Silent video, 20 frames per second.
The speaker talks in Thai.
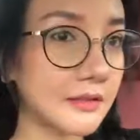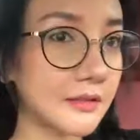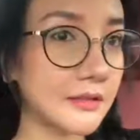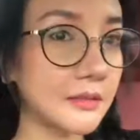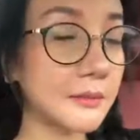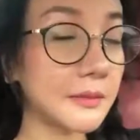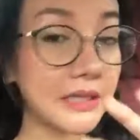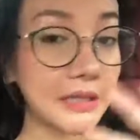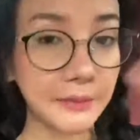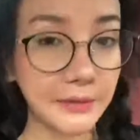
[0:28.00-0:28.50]
คือ
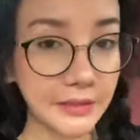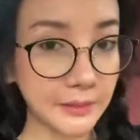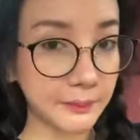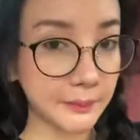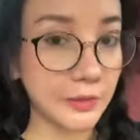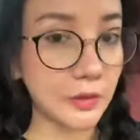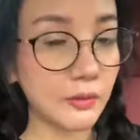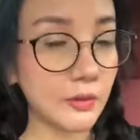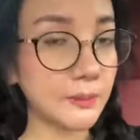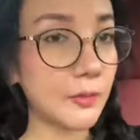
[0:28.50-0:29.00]
มันเนียนไปกับ
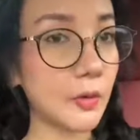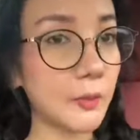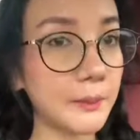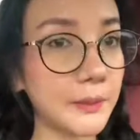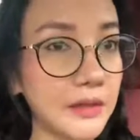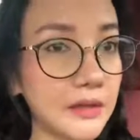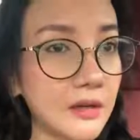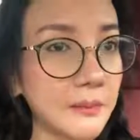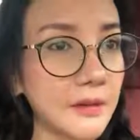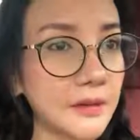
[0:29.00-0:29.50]
ผิวมันปกปิ
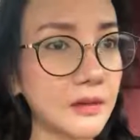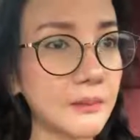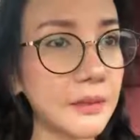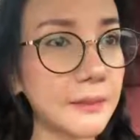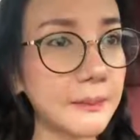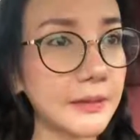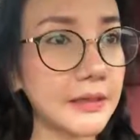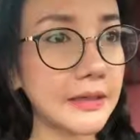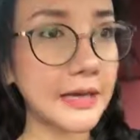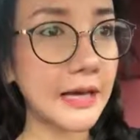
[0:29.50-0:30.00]
ดแล้วมันก็ไม่
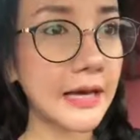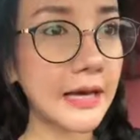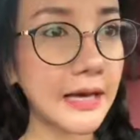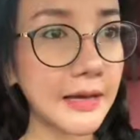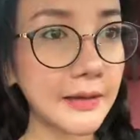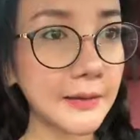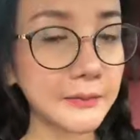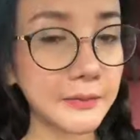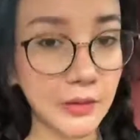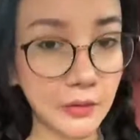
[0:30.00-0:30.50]
เป็นครา
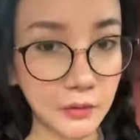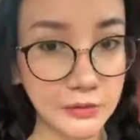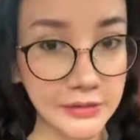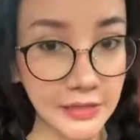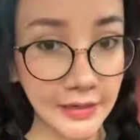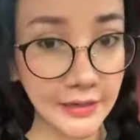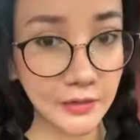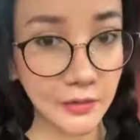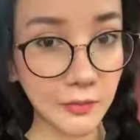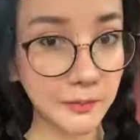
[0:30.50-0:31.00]
บ แล้ว
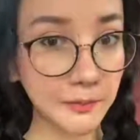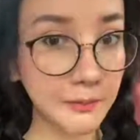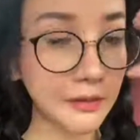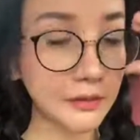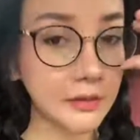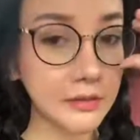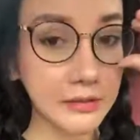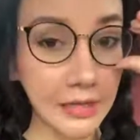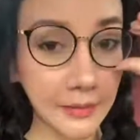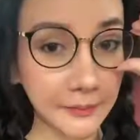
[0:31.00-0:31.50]
ใช้แล้วมัน
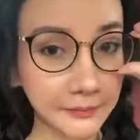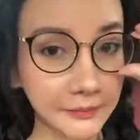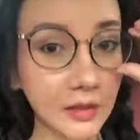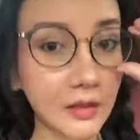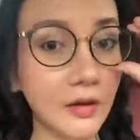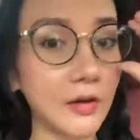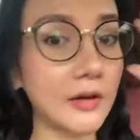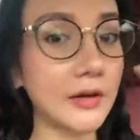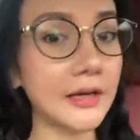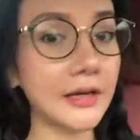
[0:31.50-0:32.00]
ก็ฉ่าตล
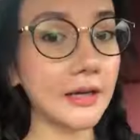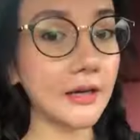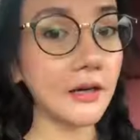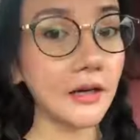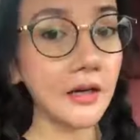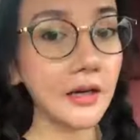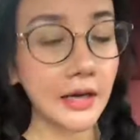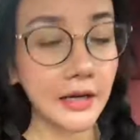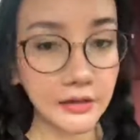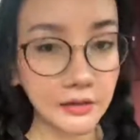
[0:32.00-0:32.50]
อดนะคะ
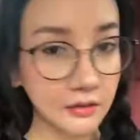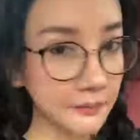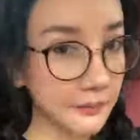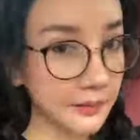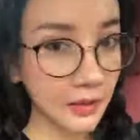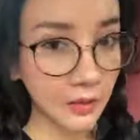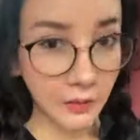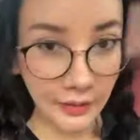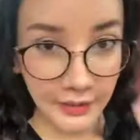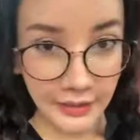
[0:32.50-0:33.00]
อันนี้คือไม่
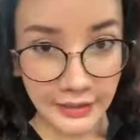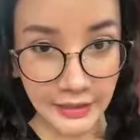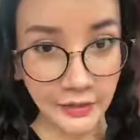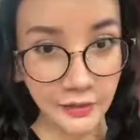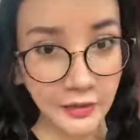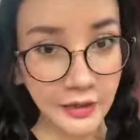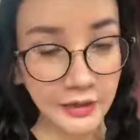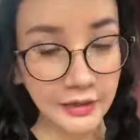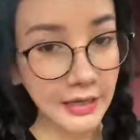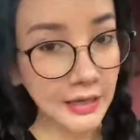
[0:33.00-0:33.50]
ได้ลงไฮไลท์
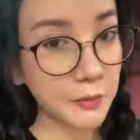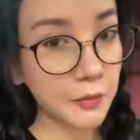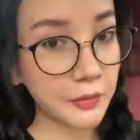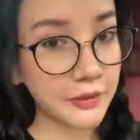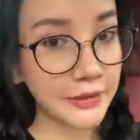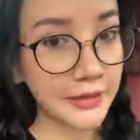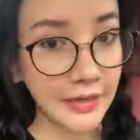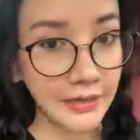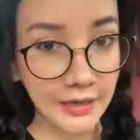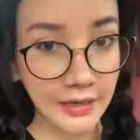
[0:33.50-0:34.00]
นะคะ ทาโมนิ
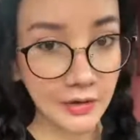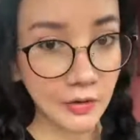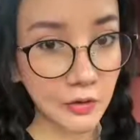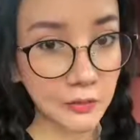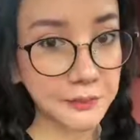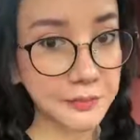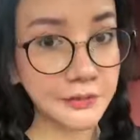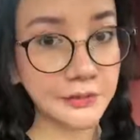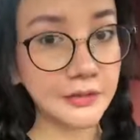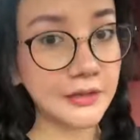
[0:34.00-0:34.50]
ก้าทารอง
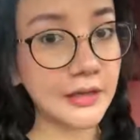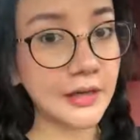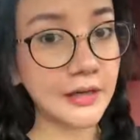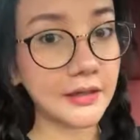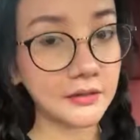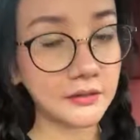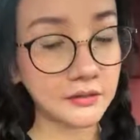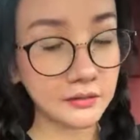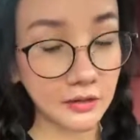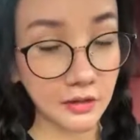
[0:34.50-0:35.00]
พื้นนะคะ
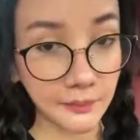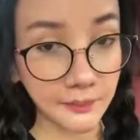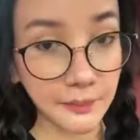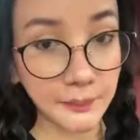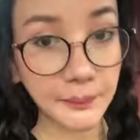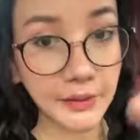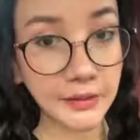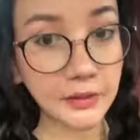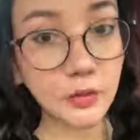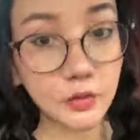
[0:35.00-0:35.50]
เออมัน
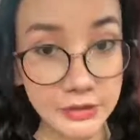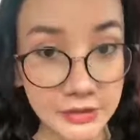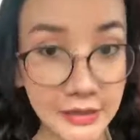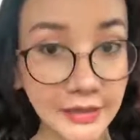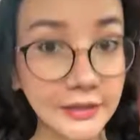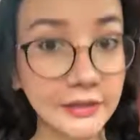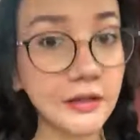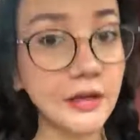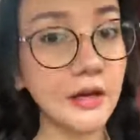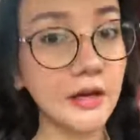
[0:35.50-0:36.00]
เป็นคูชั่น
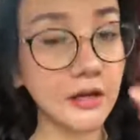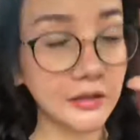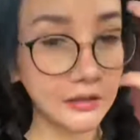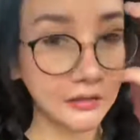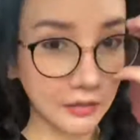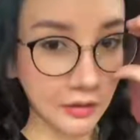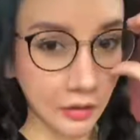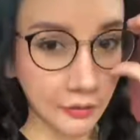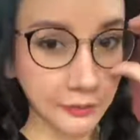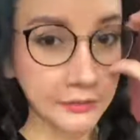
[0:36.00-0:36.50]
กึ่ง
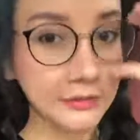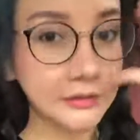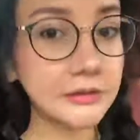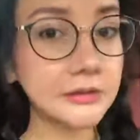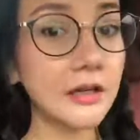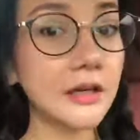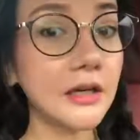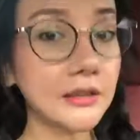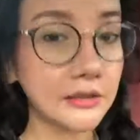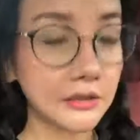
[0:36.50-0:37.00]
รองพื้น
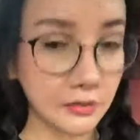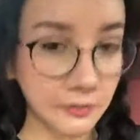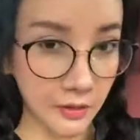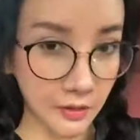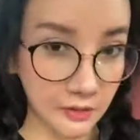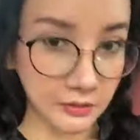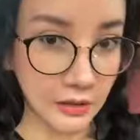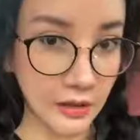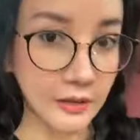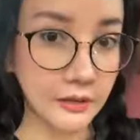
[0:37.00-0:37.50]
แต่ต้องบอกก่
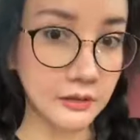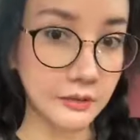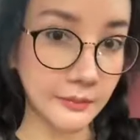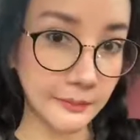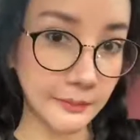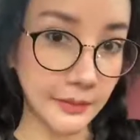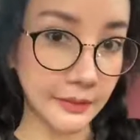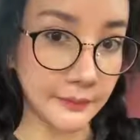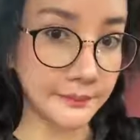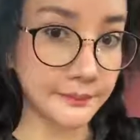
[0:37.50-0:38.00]
อนตอนแรกคือ
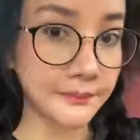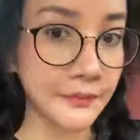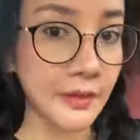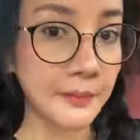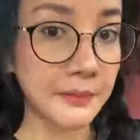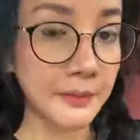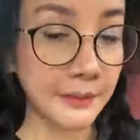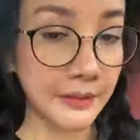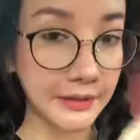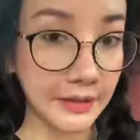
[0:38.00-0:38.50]
เหมือน
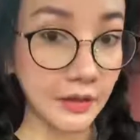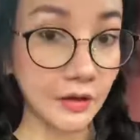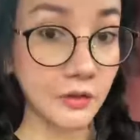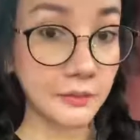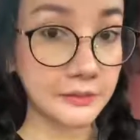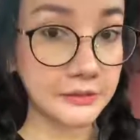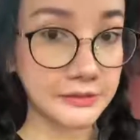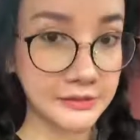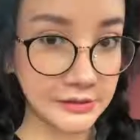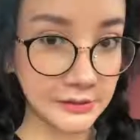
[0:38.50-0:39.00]
มันเป็นแค่รอง
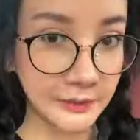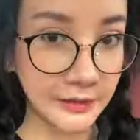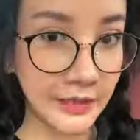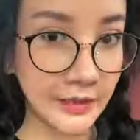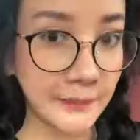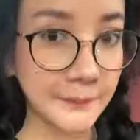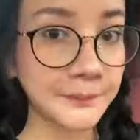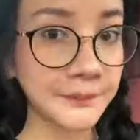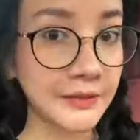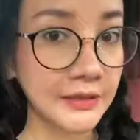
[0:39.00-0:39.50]
พื้นใช่ไหมคะ
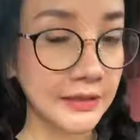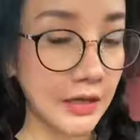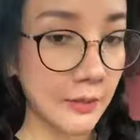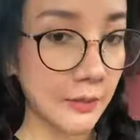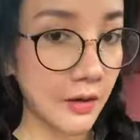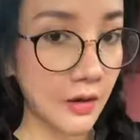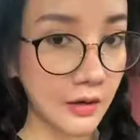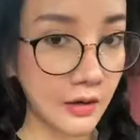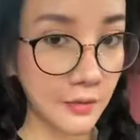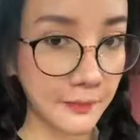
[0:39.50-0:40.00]
แล้วพ
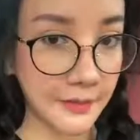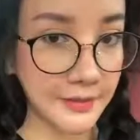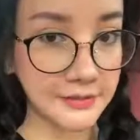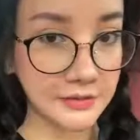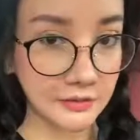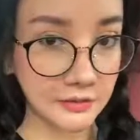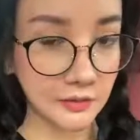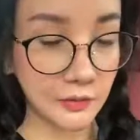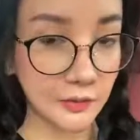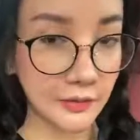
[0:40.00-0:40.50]
อเราไปเส
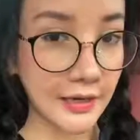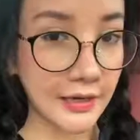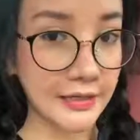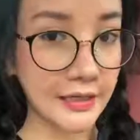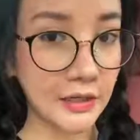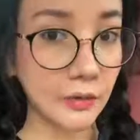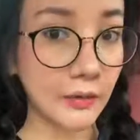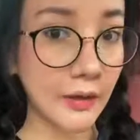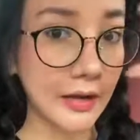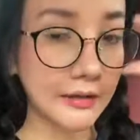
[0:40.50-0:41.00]
นอโรงงานเนี่ย
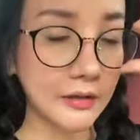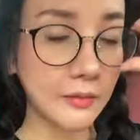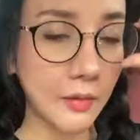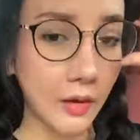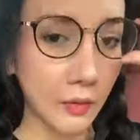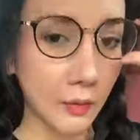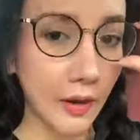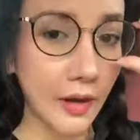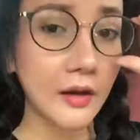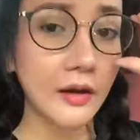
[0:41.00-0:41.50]
โรงงานก็บอ
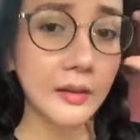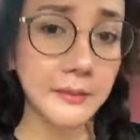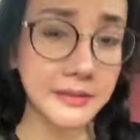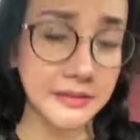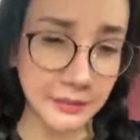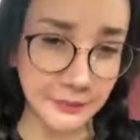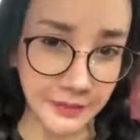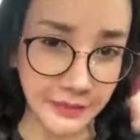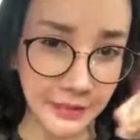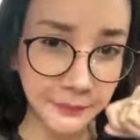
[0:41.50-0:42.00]
กว่าเฮ้ยมัน
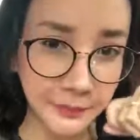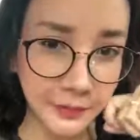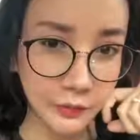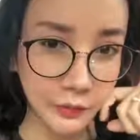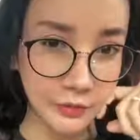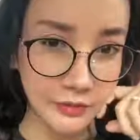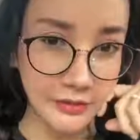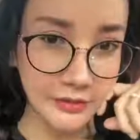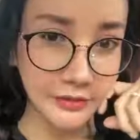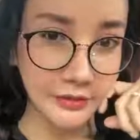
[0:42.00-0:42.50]
สามารถทำเป็นคู
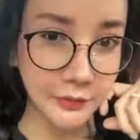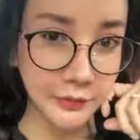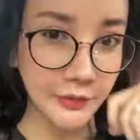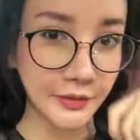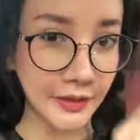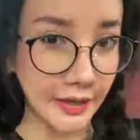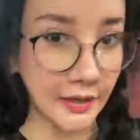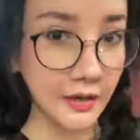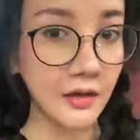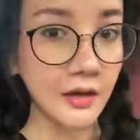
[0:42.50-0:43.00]
ชั่นได้ด้วย
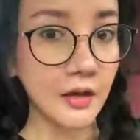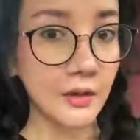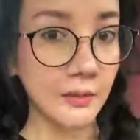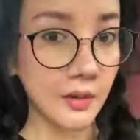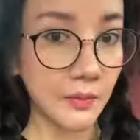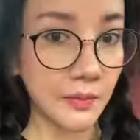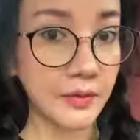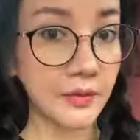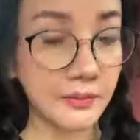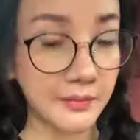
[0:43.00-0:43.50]
นะ เพราะ
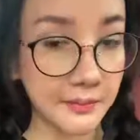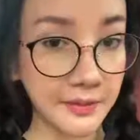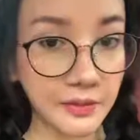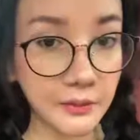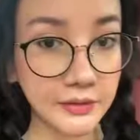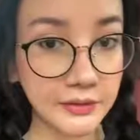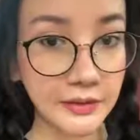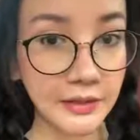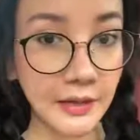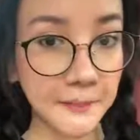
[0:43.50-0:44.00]
ว่าเดี๋ยวนี้มันมีน
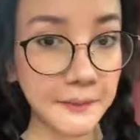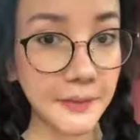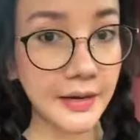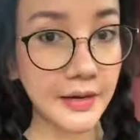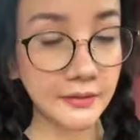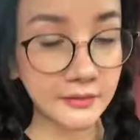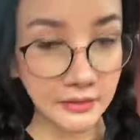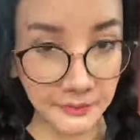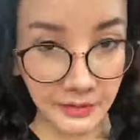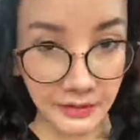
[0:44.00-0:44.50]
วัตกรรมใหม่
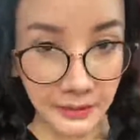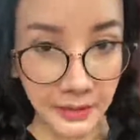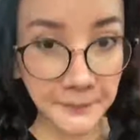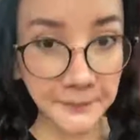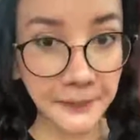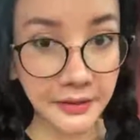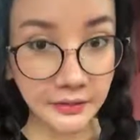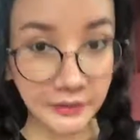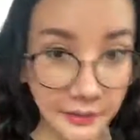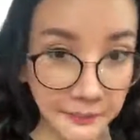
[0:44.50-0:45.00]
เราสามารถจะทำ
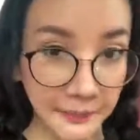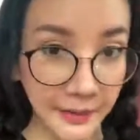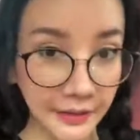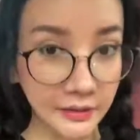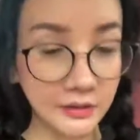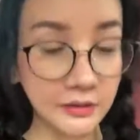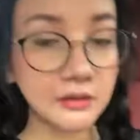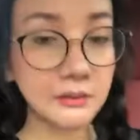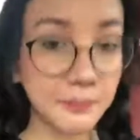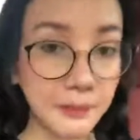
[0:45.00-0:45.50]
เป็นเนื้อแมท
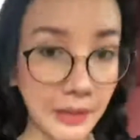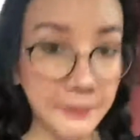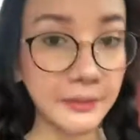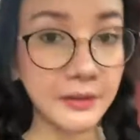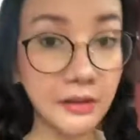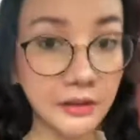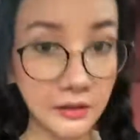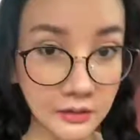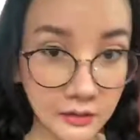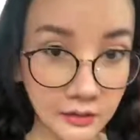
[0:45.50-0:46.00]
คือปรับให้
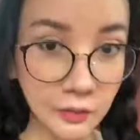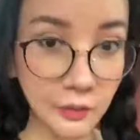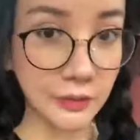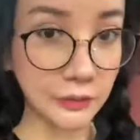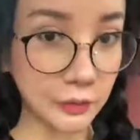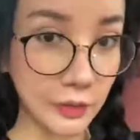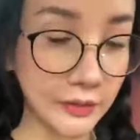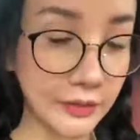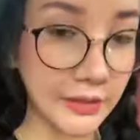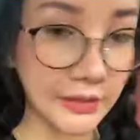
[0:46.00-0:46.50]
ดีขึ้นกว่า
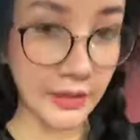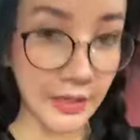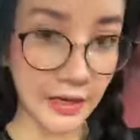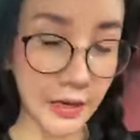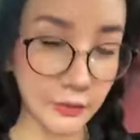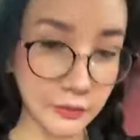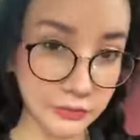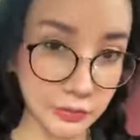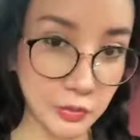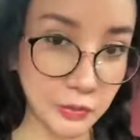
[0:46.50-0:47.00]
ตัวที่เอา
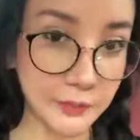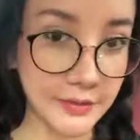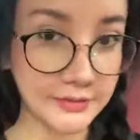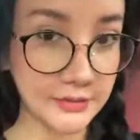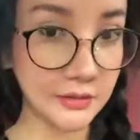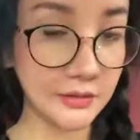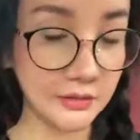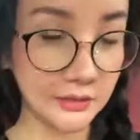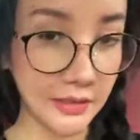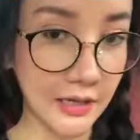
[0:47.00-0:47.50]
สูตรไปเส
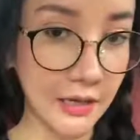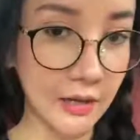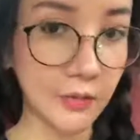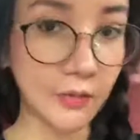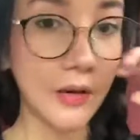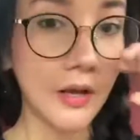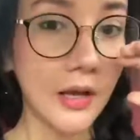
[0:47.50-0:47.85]
นอเขา